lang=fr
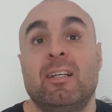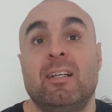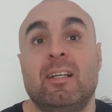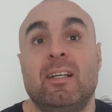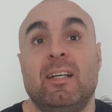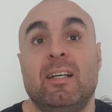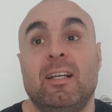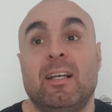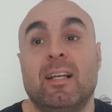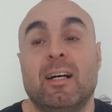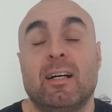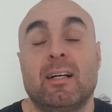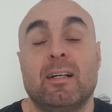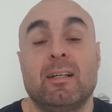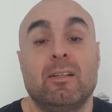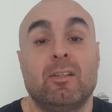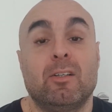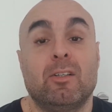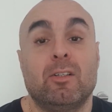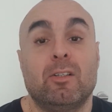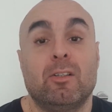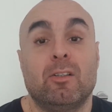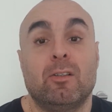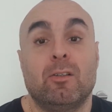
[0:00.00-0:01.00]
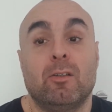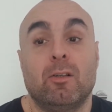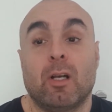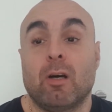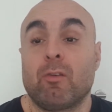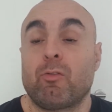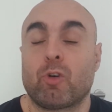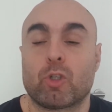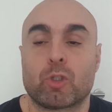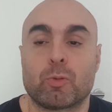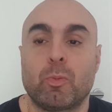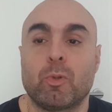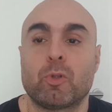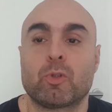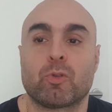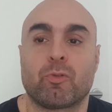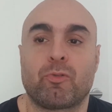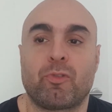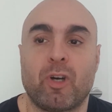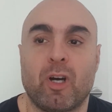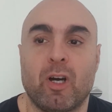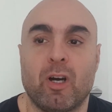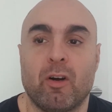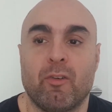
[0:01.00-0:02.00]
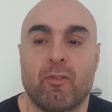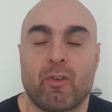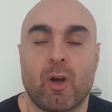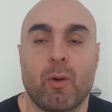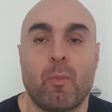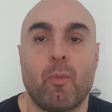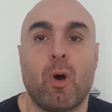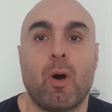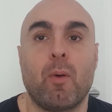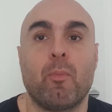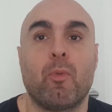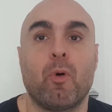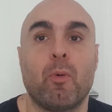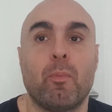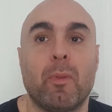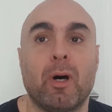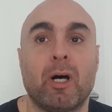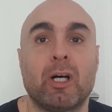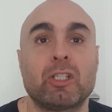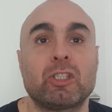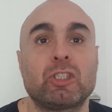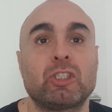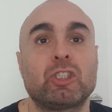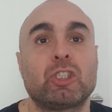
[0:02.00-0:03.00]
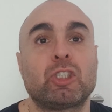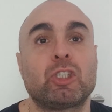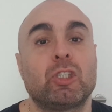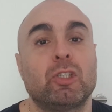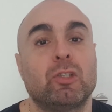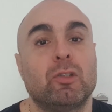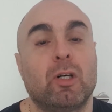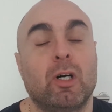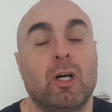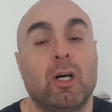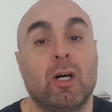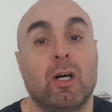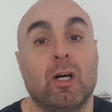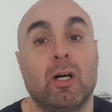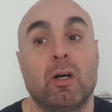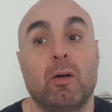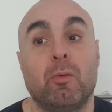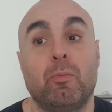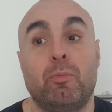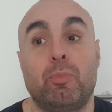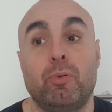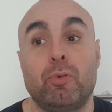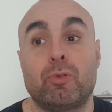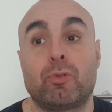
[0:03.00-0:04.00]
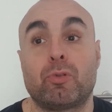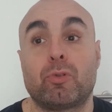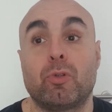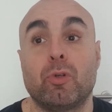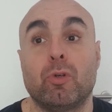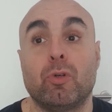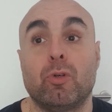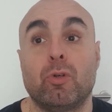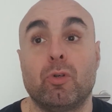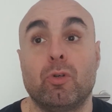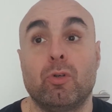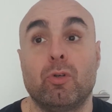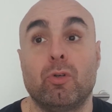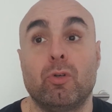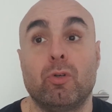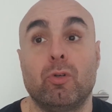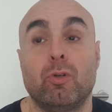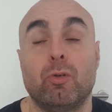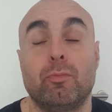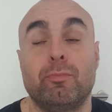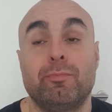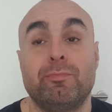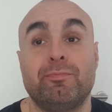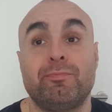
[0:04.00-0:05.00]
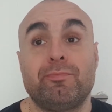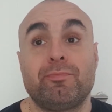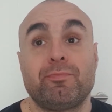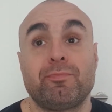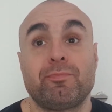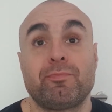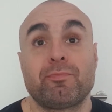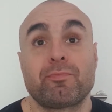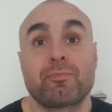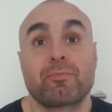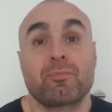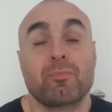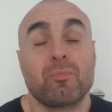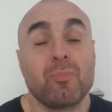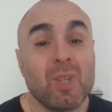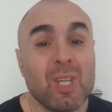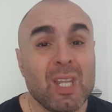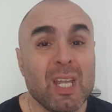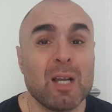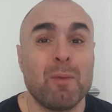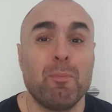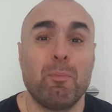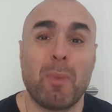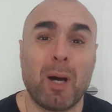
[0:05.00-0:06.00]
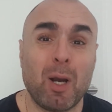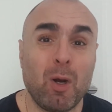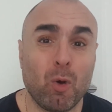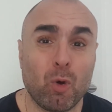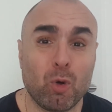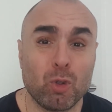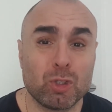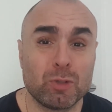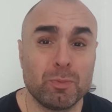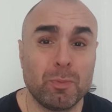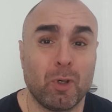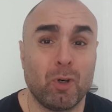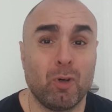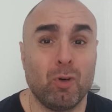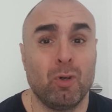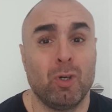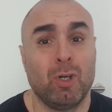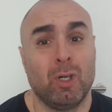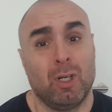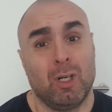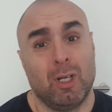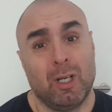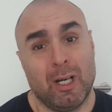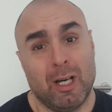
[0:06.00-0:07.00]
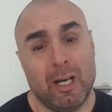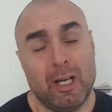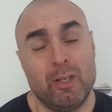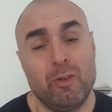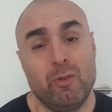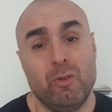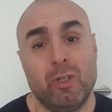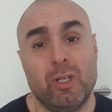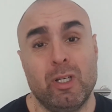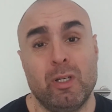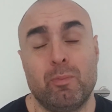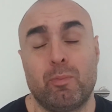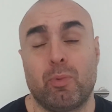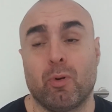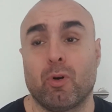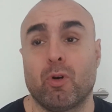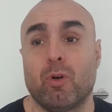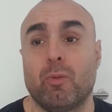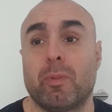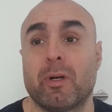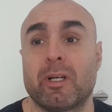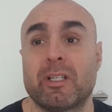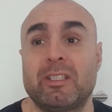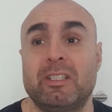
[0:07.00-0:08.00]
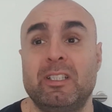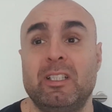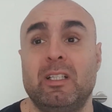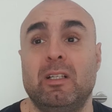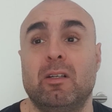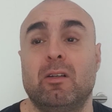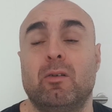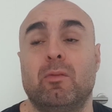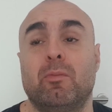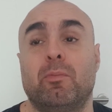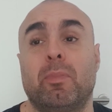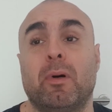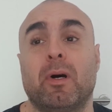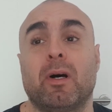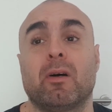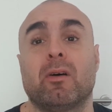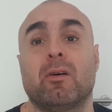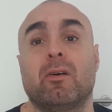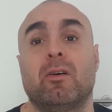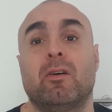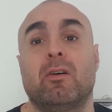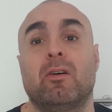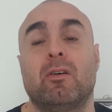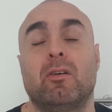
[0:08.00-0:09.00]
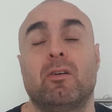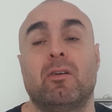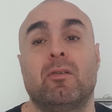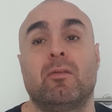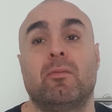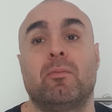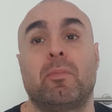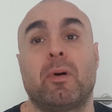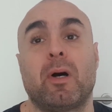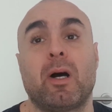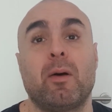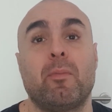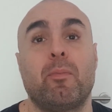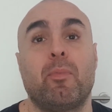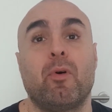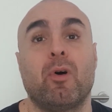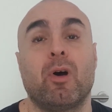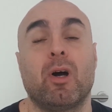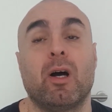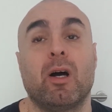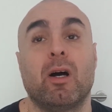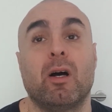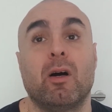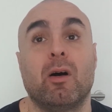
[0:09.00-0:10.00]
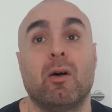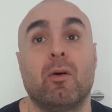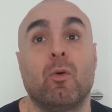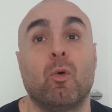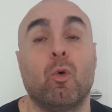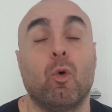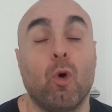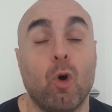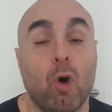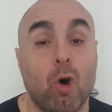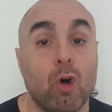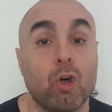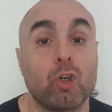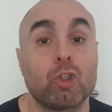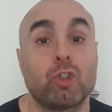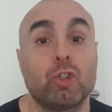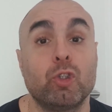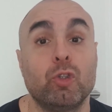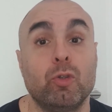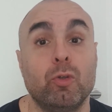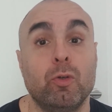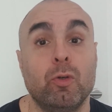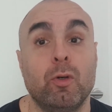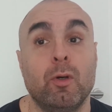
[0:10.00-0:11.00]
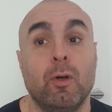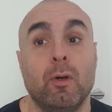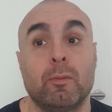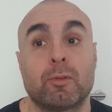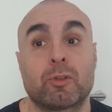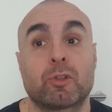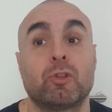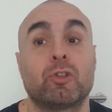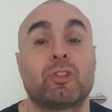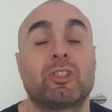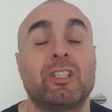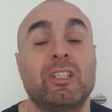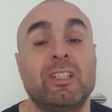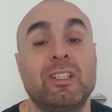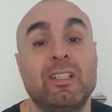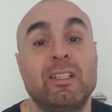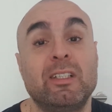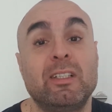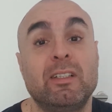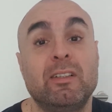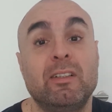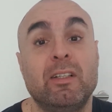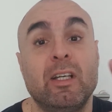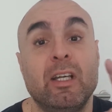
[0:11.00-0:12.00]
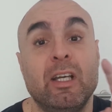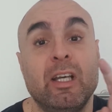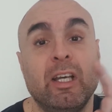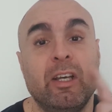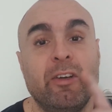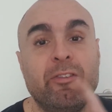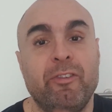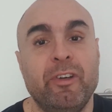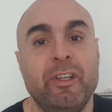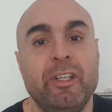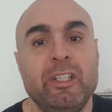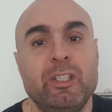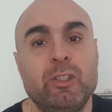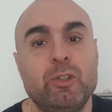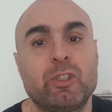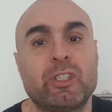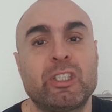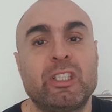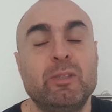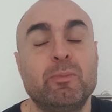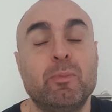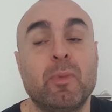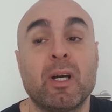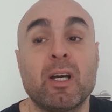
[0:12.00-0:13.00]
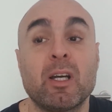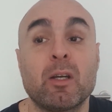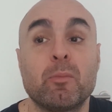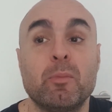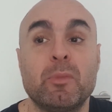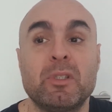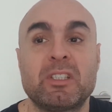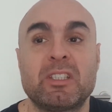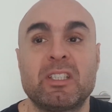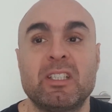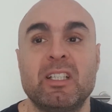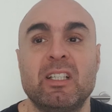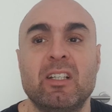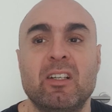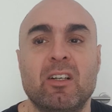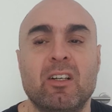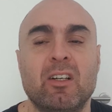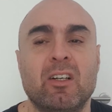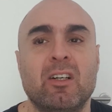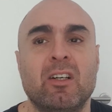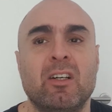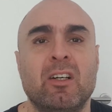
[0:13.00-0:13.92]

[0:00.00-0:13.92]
Et là, euh, là franchement, ils ont fait vraiment un beau match. Un but euh, malheureusement annulé pour le Brésil par, euh, par rapport au hors-jeu. Parce que c'est Vinicius qui marque, mais c'est